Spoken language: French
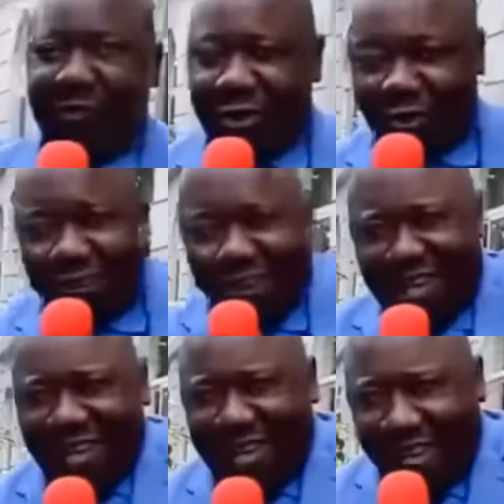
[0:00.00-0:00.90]
pour euh,
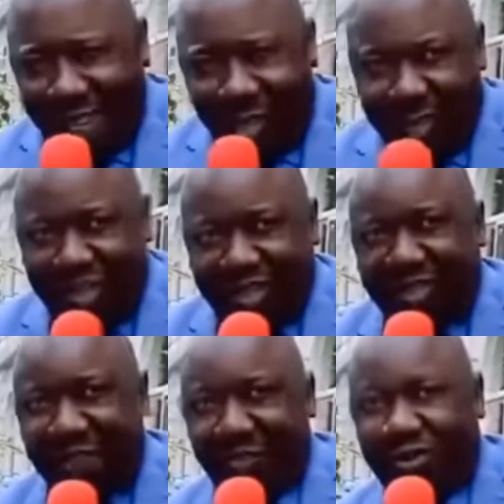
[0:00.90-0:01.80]
quelque chose de
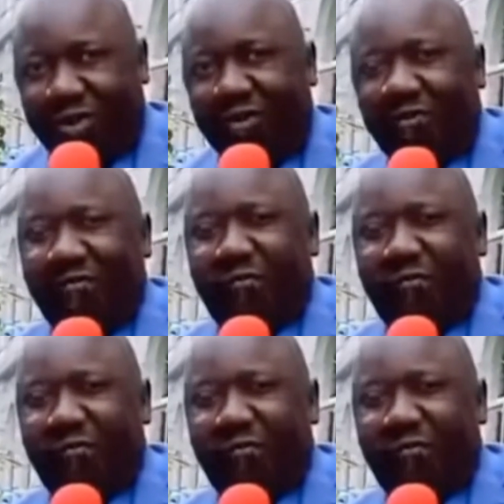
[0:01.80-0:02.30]
très important.